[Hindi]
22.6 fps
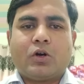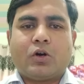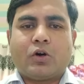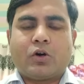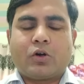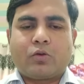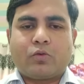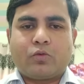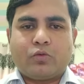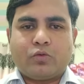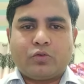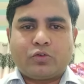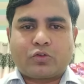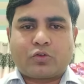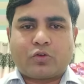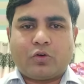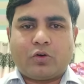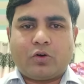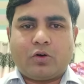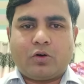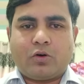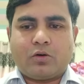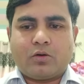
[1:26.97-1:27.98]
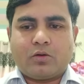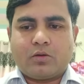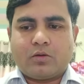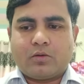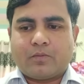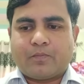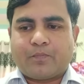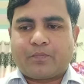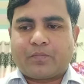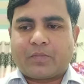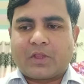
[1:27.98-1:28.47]
और उसको
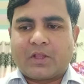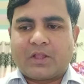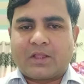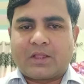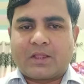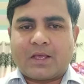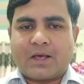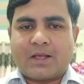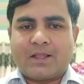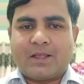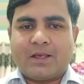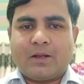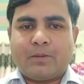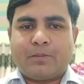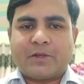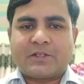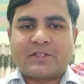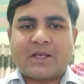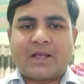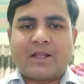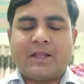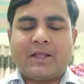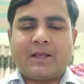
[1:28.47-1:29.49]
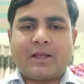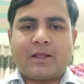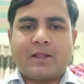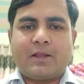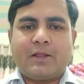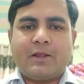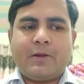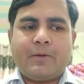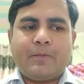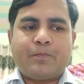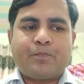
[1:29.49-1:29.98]
तादेर फंसाने के
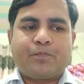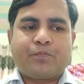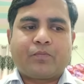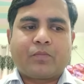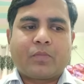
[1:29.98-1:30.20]
लिए